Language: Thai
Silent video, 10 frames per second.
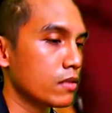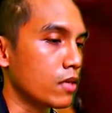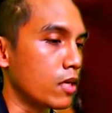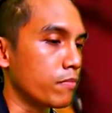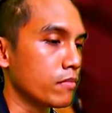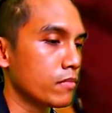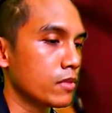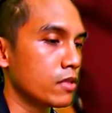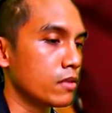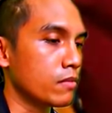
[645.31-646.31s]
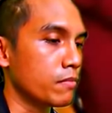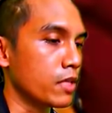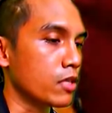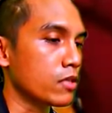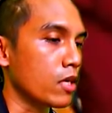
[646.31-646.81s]
สอบซึ่ง
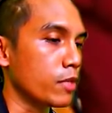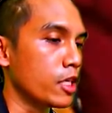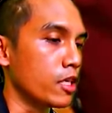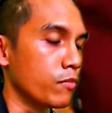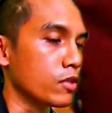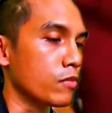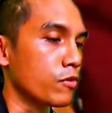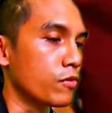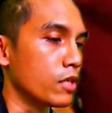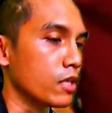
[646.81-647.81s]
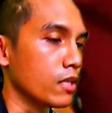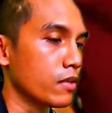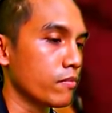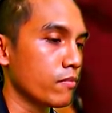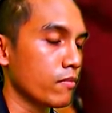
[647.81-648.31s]
มีข้อสอบที่หินพอสมควร
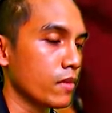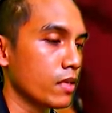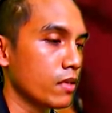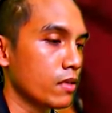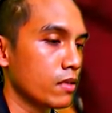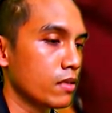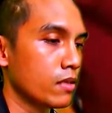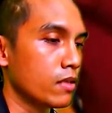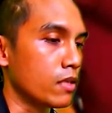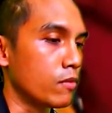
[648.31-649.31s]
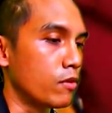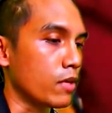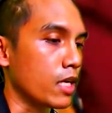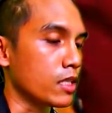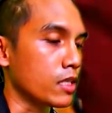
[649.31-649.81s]
แต่ระบบ
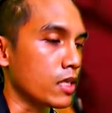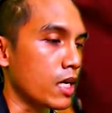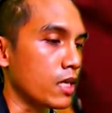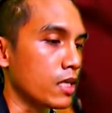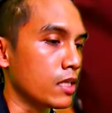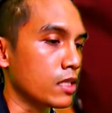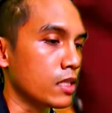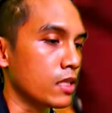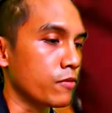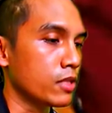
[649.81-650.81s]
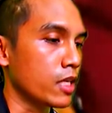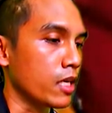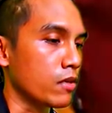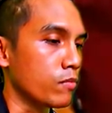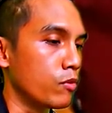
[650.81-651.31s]
การจัดการและทัศนวิสั
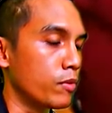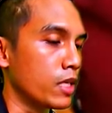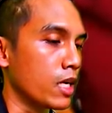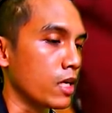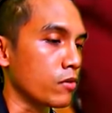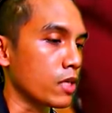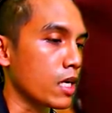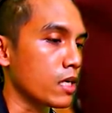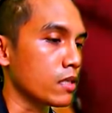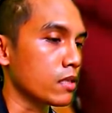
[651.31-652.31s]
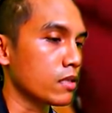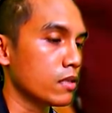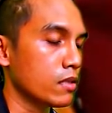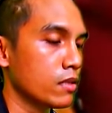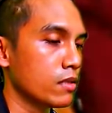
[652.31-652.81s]
ยของผู้บริหารค่อนข้าง
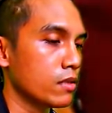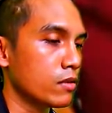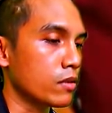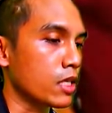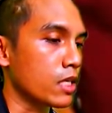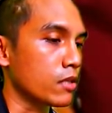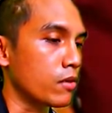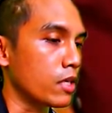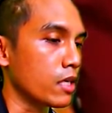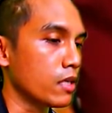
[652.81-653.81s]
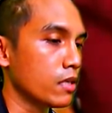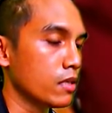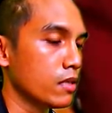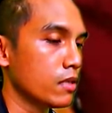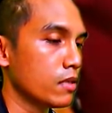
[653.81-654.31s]
ค่อนข้างน้อย
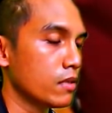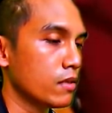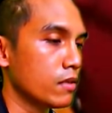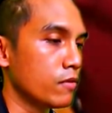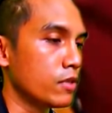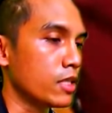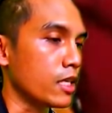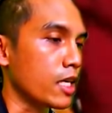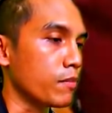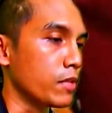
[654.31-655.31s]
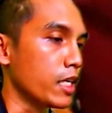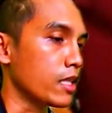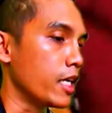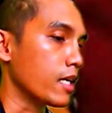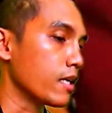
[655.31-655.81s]
วิสัยทัศน์เหมือน
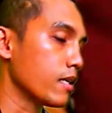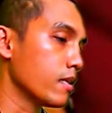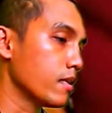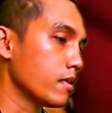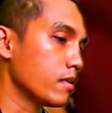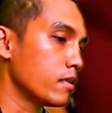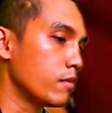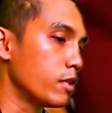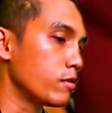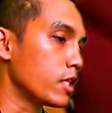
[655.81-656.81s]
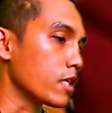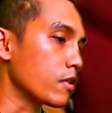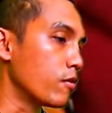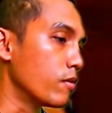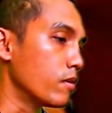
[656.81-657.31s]
เด็กๆที่ไม่รู้จักโต